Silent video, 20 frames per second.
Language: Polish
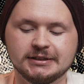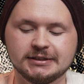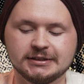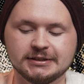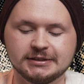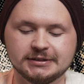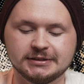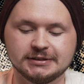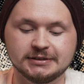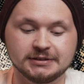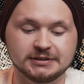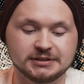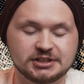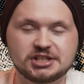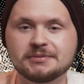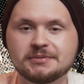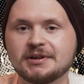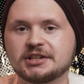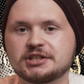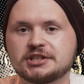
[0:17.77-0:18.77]
E, z
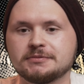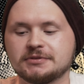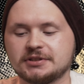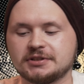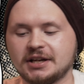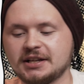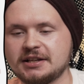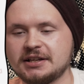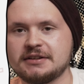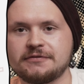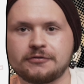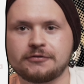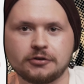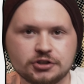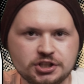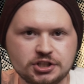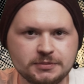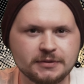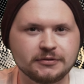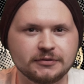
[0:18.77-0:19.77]
czym lecimy? A,
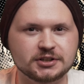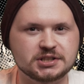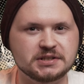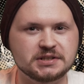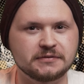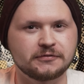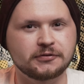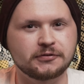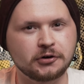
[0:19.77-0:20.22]
wchodzimy właściwie,